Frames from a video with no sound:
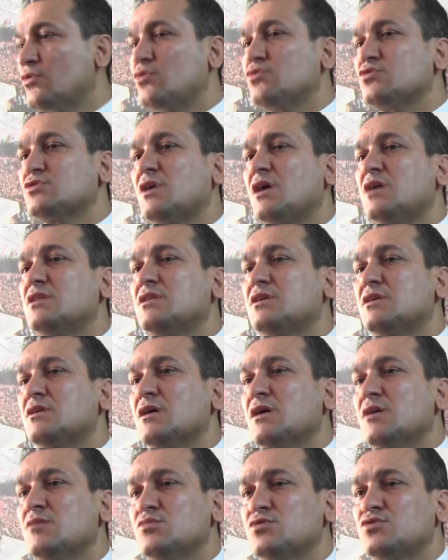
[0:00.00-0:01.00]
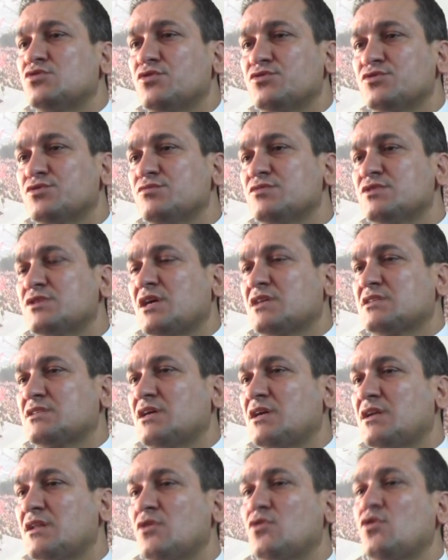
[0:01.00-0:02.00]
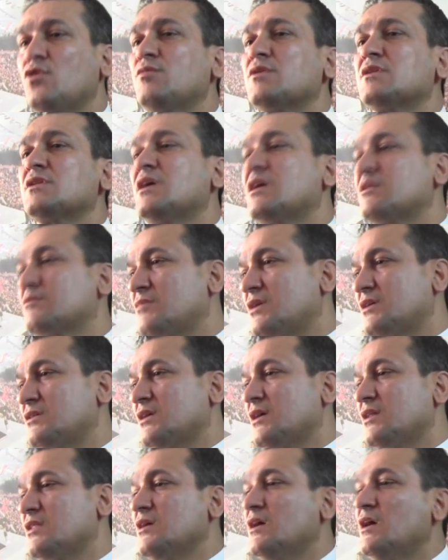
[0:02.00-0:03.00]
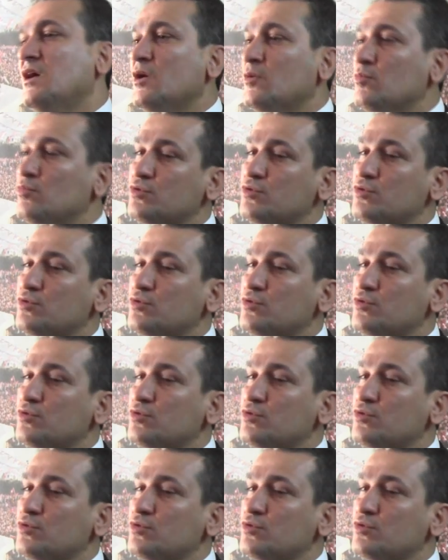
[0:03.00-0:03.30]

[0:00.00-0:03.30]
9 aydır bu çocuğumuz hastanede komada yatmaktaydı.